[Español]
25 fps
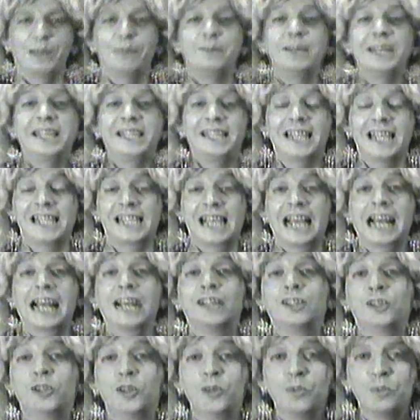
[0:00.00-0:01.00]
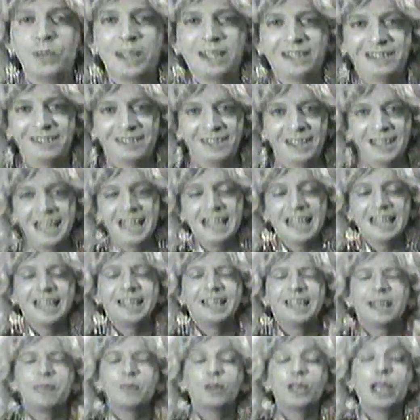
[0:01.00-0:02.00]
Betes, a Gastrumen.
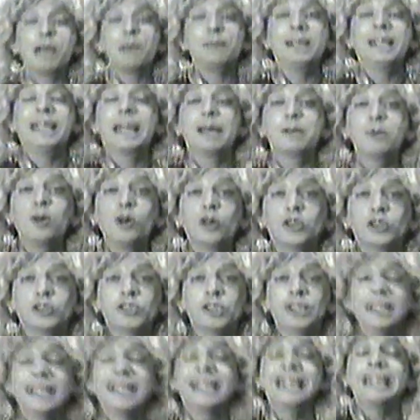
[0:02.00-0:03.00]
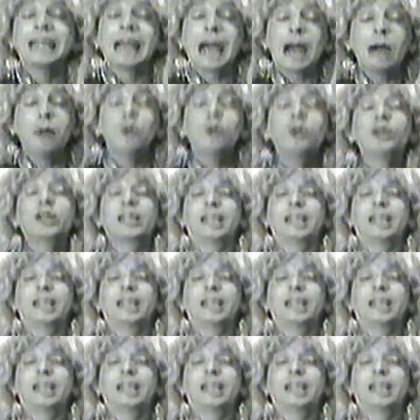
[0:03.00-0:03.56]
Te voy a hablar a vos, a vos